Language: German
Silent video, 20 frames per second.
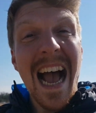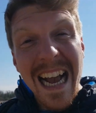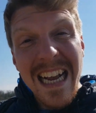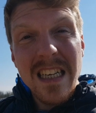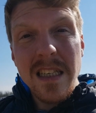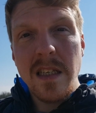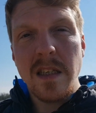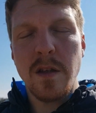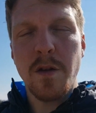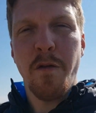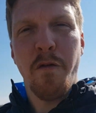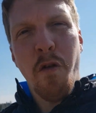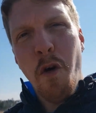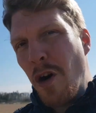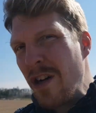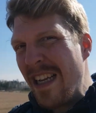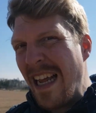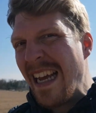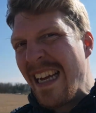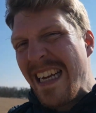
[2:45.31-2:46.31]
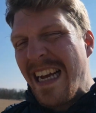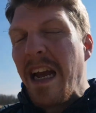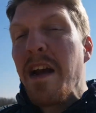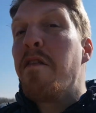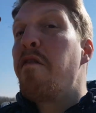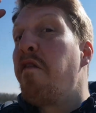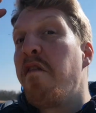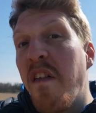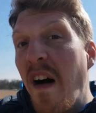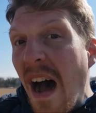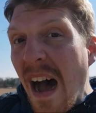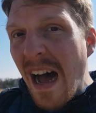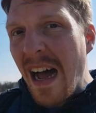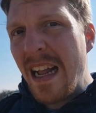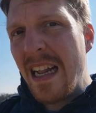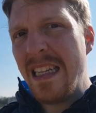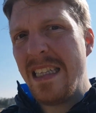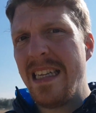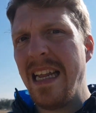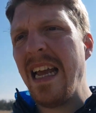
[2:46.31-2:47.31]
Angst vor der
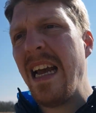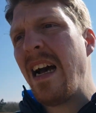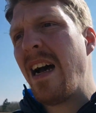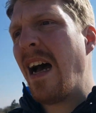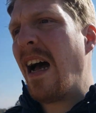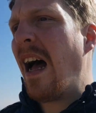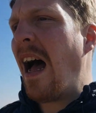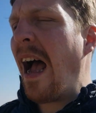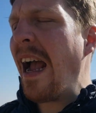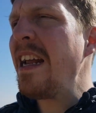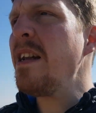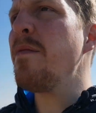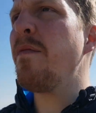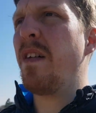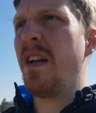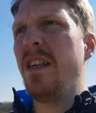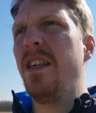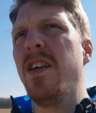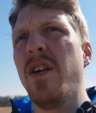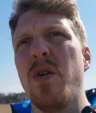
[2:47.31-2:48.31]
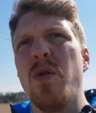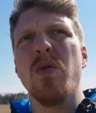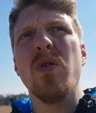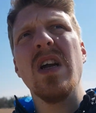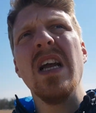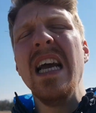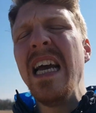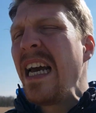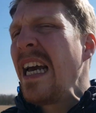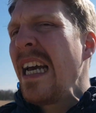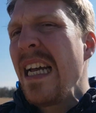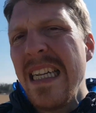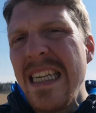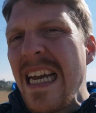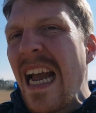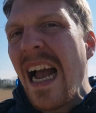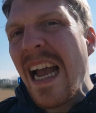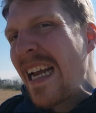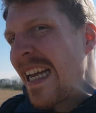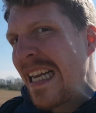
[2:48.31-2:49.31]
Gefahr der Einwanderung,
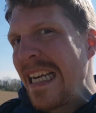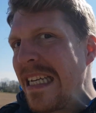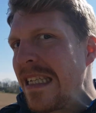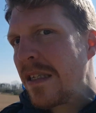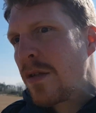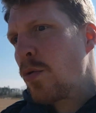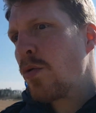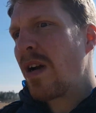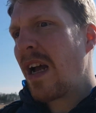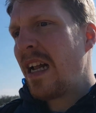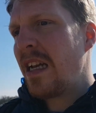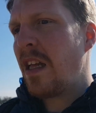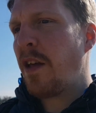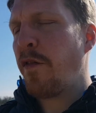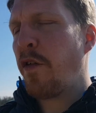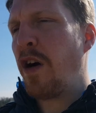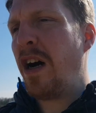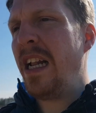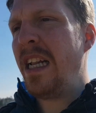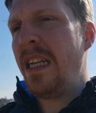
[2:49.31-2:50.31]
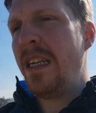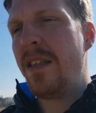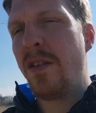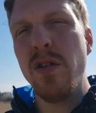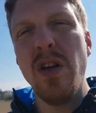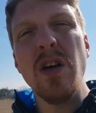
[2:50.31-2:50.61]
die eigentlich so gar nicht vorhanden ist.